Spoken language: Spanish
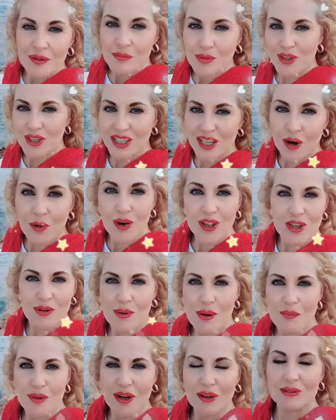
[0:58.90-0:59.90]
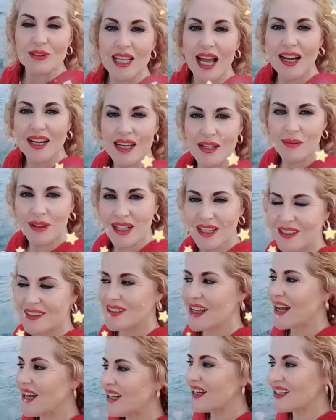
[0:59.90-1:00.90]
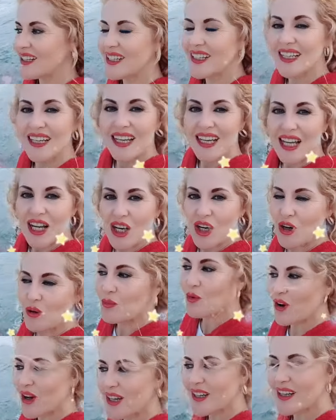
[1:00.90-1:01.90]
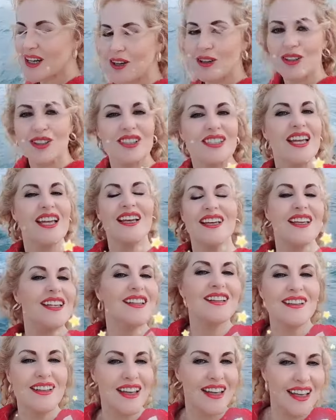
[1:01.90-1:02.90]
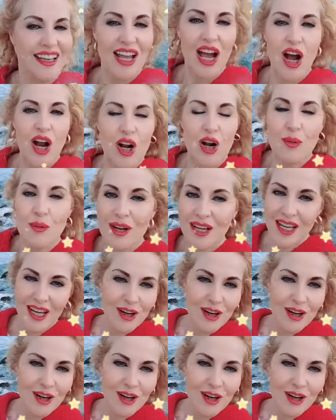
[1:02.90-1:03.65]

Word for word: porque cuando me preguntan libertad, ¿cómo es que conseguiste? ¿Cómo es que